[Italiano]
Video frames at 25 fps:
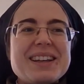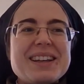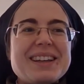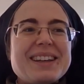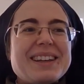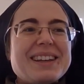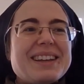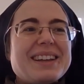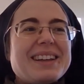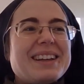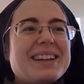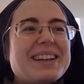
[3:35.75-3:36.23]

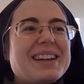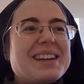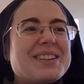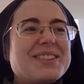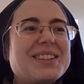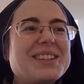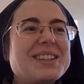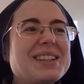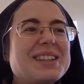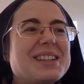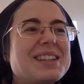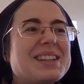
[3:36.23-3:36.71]
E, e
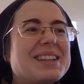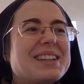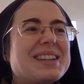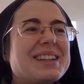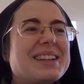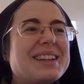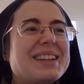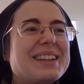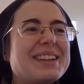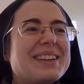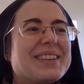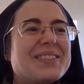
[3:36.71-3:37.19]

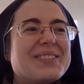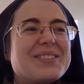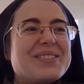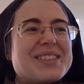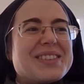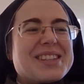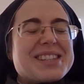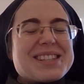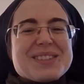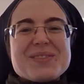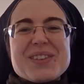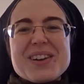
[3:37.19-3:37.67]
quindi
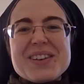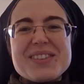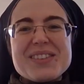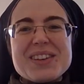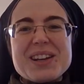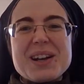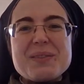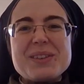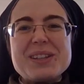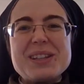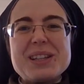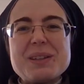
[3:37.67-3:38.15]
mi sembra
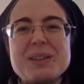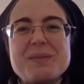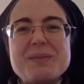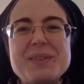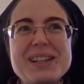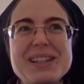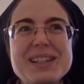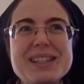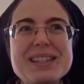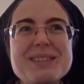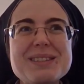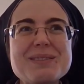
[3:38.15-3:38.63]
veramente
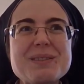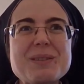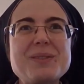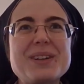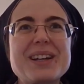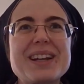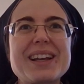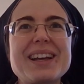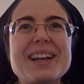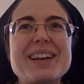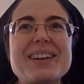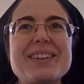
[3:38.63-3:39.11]
bellissimo
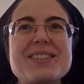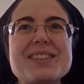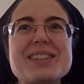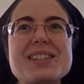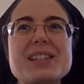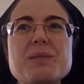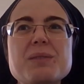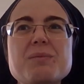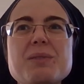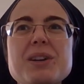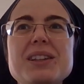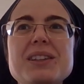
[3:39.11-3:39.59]
perché
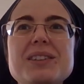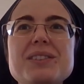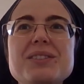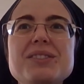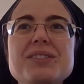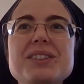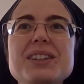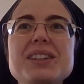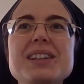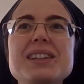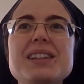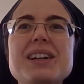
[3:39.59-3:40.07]
queste
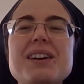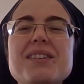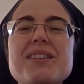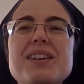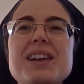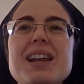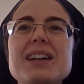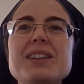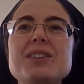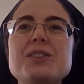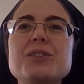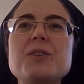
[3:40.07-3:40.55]
beatitudini da
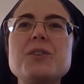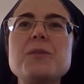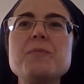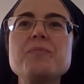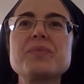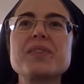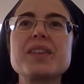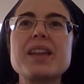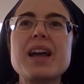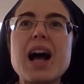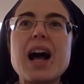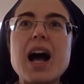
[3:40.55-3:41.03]
un
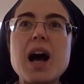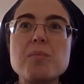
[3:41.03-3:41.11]
lato